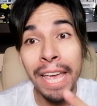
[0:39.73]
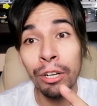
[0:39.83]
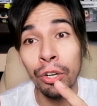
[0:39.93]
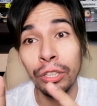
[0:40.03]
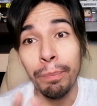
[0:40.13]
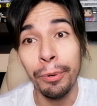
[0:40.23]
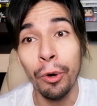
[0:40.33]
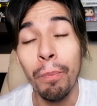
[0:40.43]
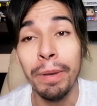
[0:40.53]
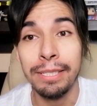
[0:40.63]
Pero no te
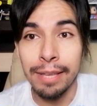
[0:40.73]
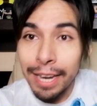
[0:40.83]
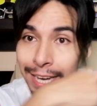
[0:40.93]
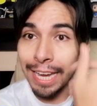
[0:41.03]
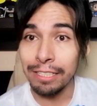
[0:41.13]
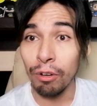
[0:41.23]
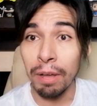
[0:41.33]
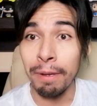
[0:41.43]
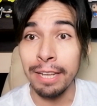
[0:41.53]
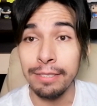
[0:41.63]
preocupes, ¿qué es
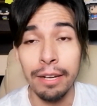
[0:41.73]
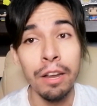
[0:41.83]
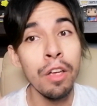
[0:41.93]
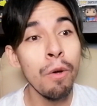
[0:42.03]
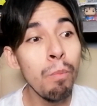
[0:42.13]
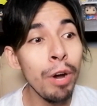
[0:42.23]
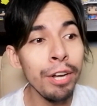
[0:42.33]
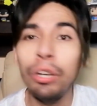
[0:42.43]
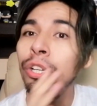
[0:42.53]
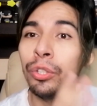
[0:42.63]
lo que van a hacer?
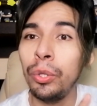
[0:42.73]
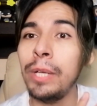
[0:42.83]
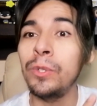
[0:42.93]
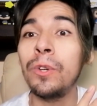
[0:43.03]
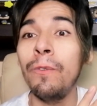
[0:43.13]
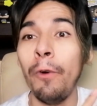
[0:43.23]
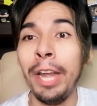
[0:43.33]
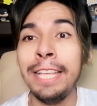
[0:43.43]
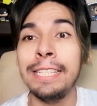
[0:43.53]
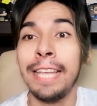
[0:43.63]
Bueno, todas sus
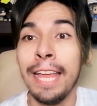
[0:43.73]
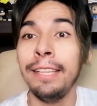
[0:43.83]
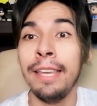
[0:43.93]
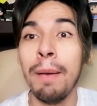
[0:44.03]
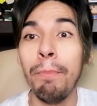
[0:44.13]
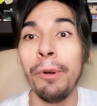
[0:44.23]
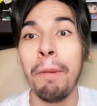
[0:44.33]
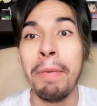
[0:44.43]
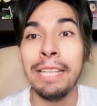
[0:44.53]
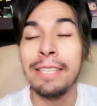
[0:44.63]
conferencias que ya tenían
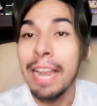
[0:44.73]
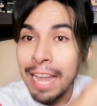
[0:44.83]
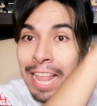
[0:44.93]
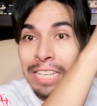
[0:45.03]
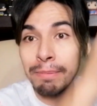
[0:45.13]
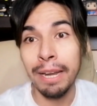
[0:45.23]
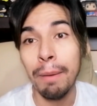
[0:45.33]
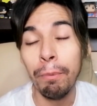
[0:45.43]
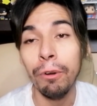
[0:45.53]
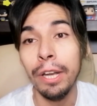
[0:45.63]
programadas las
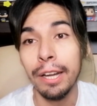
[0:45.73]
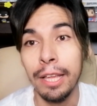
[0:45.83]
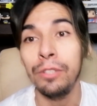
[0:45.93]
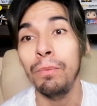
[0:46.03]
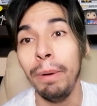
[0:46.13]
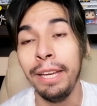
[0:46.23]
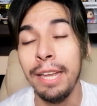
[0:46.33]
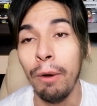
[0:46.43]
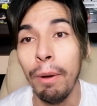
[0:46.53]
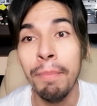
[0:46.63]
van a poner en su
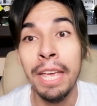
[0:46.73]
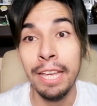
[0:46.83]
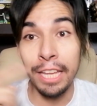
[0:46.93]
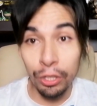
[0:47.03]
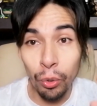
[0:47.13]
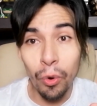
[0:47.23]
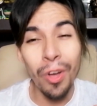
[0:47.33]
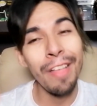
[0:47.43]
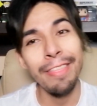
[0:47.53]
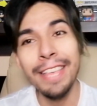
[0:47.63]
página web y tú,
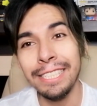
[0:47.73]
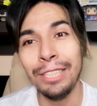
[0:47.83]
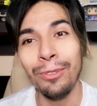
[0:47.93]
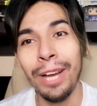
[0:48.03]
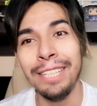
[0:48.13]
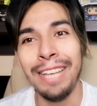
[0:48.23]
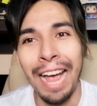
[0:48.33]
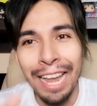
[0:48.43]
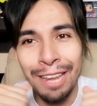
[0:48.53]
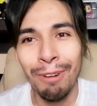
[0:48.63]
desde tu
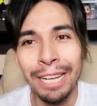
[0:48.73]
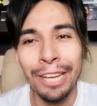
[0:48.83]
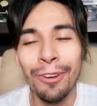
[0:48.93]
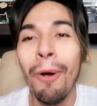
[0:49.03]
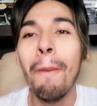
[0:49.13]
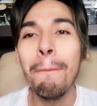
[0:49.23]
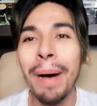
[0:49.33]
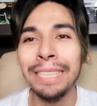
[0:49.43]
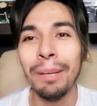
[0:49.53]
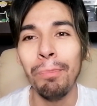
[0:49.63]
casa, al igual que yo,
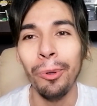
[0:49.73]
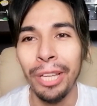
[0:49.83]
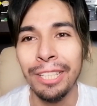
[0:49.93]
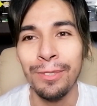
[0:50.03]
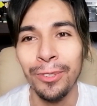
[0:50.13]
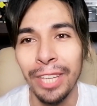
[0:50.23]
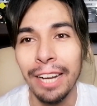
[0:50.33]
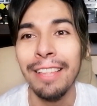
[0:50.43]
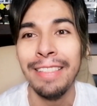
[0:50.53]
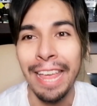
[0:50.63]
vas a poder
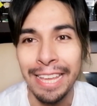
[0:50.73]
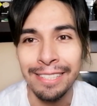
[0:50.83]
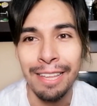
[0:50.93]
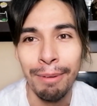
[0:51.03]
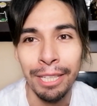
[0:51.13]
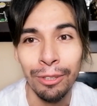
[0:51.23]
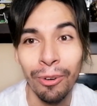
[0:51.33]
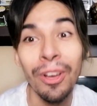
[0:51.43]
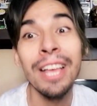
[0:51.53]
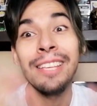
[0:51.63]
disfrutar de este evento.